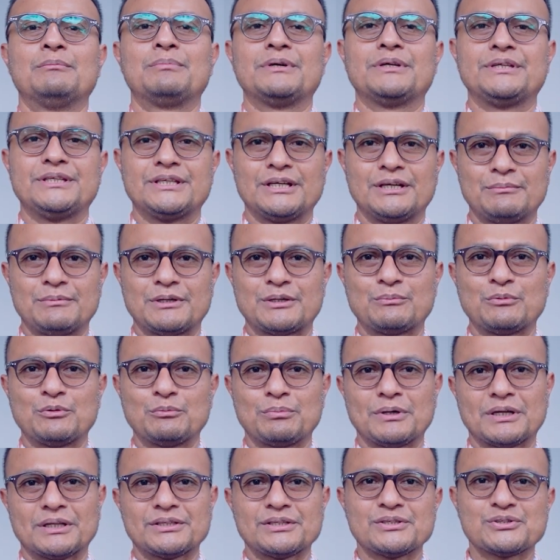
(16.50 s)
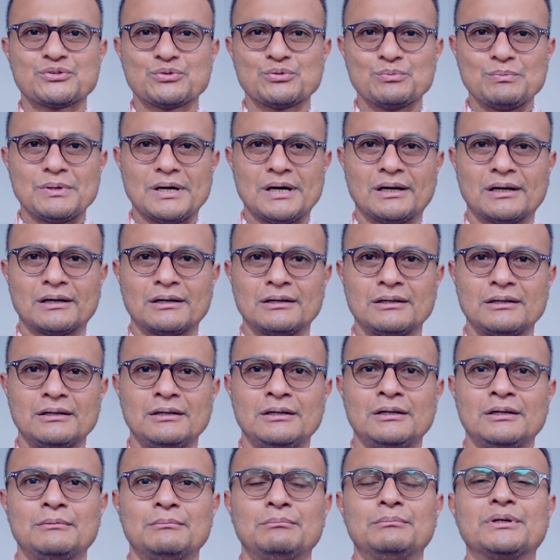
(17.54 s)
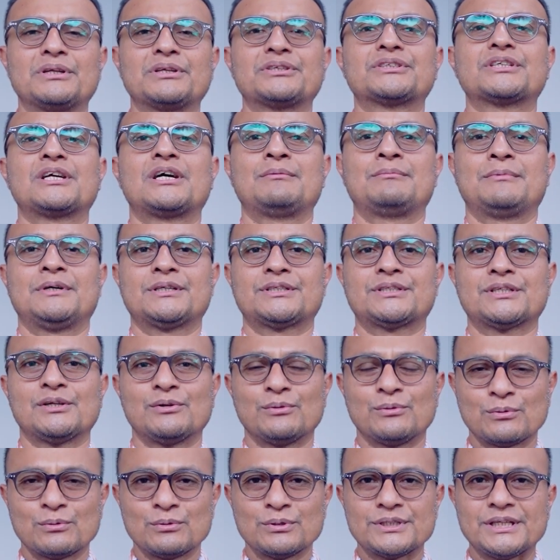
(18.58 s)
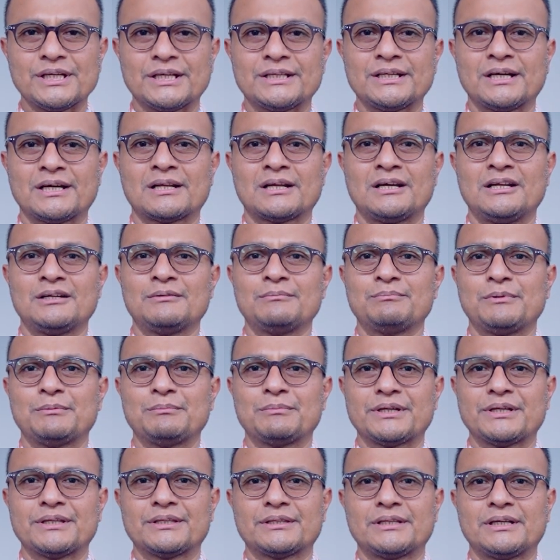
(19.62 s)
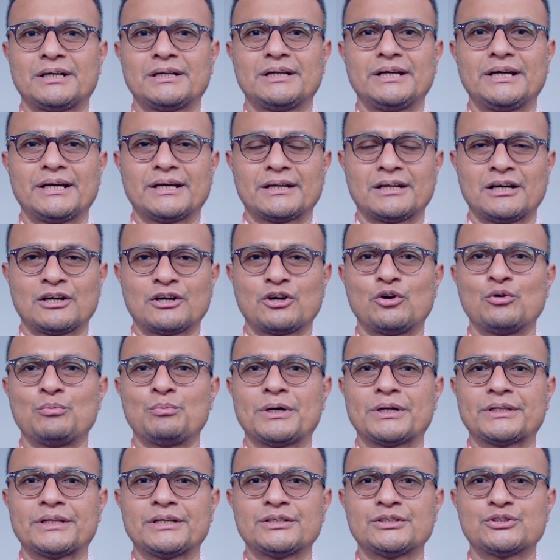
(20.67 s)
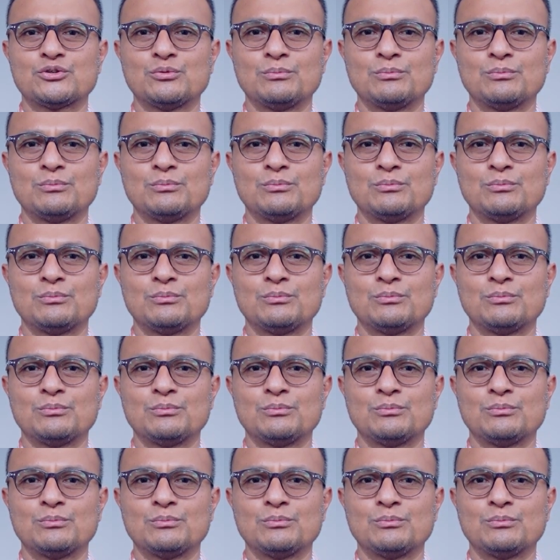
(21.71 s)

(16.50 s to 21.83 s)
penjabat Bupati Subang bersama seluruh jajaran pemerintah daerah Kabupaten